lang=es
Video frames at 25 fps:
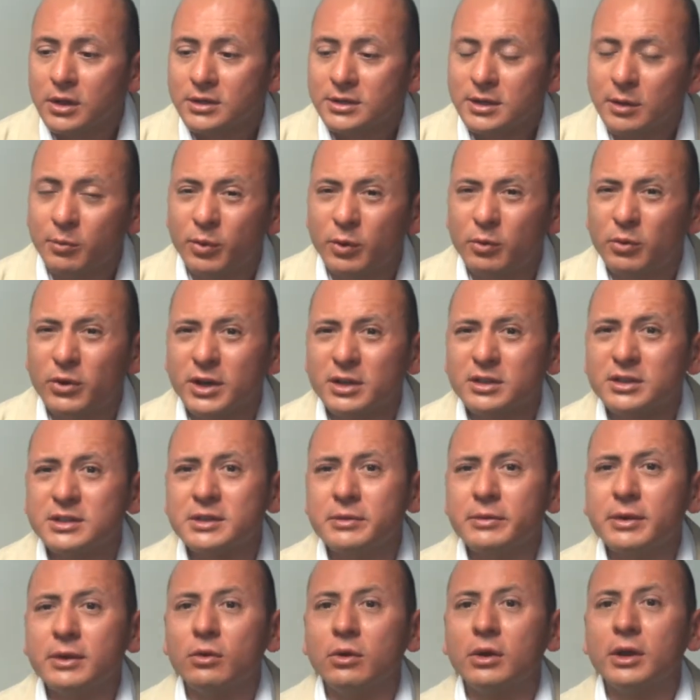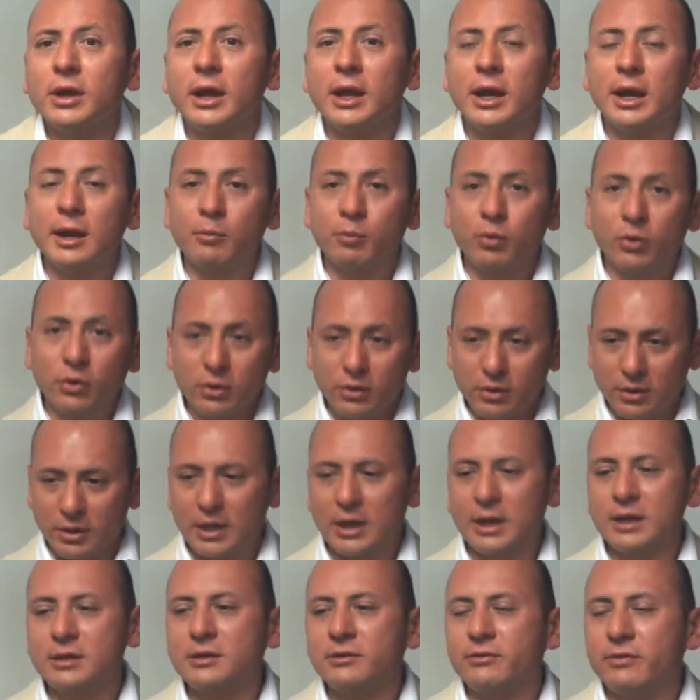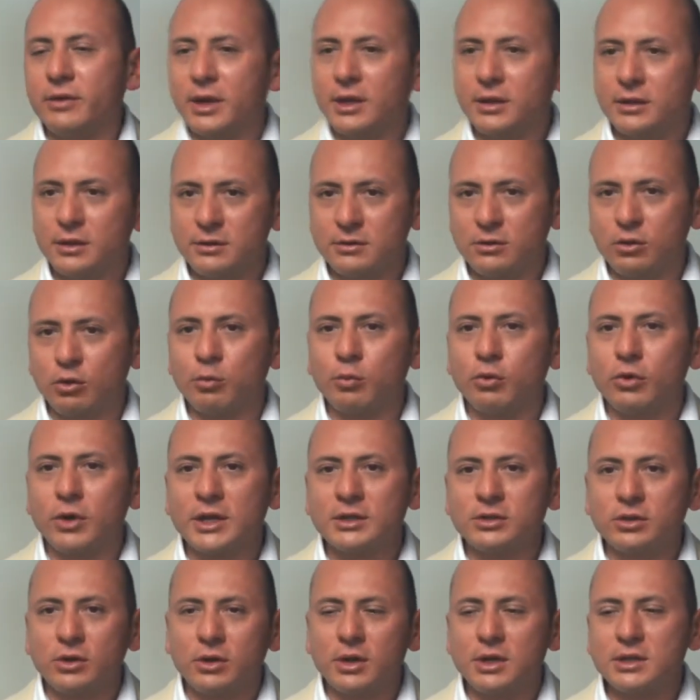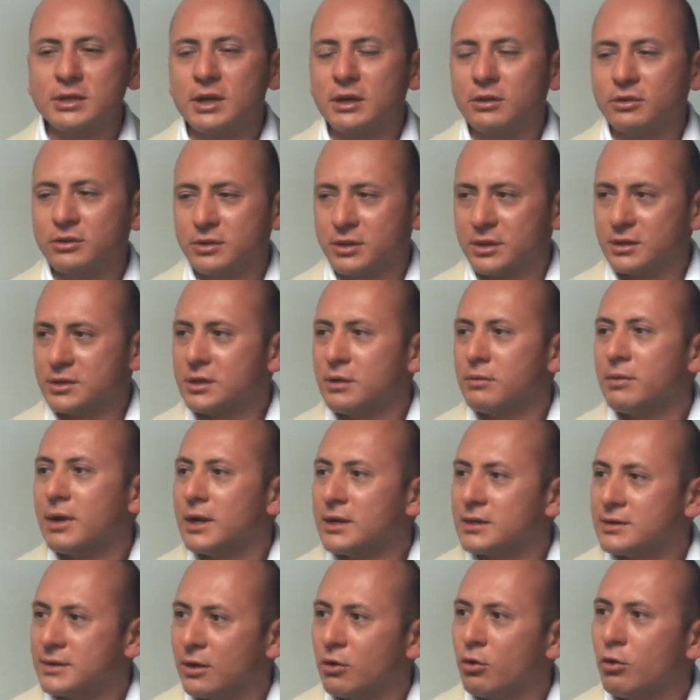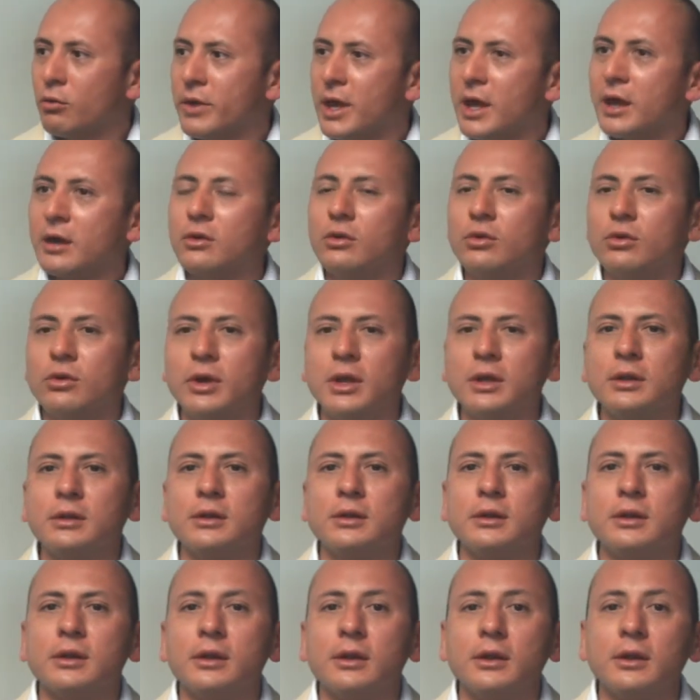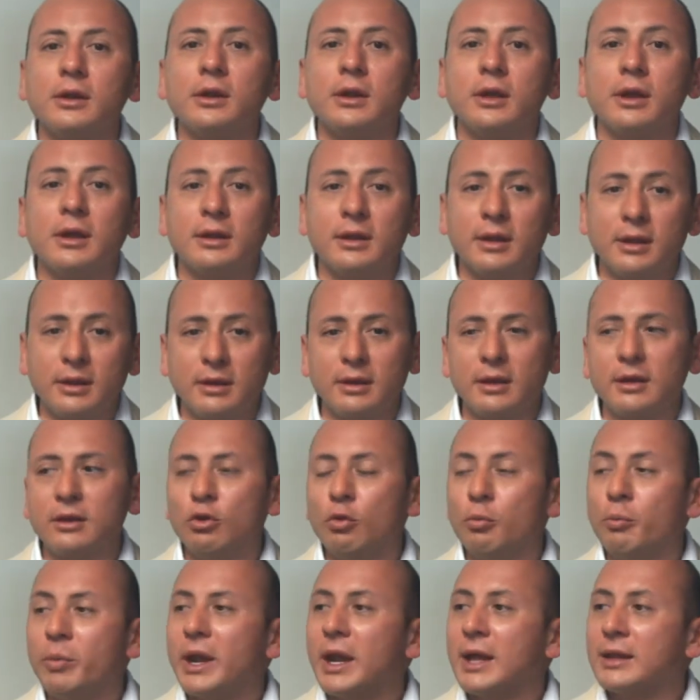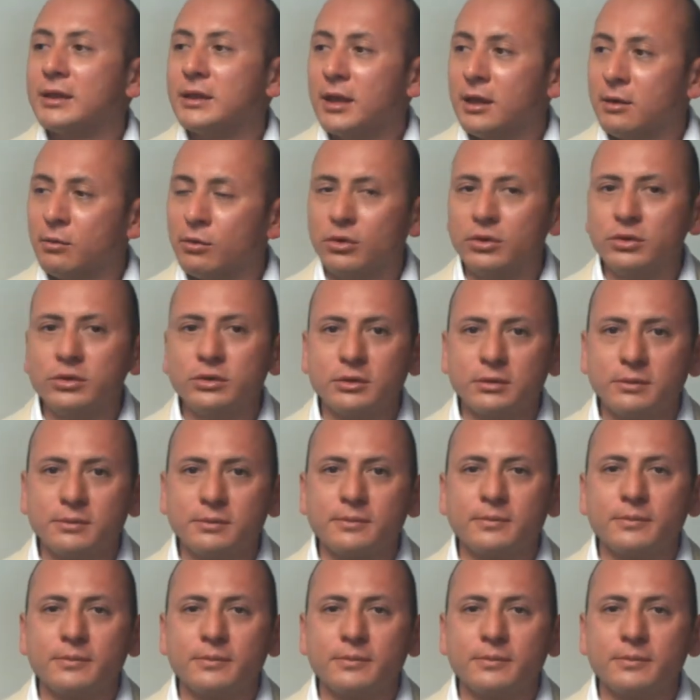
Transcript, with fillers: siempre hemos recibido el apoyo de las diferentes corporaciones de los tres niveles de gobierno en, en operativos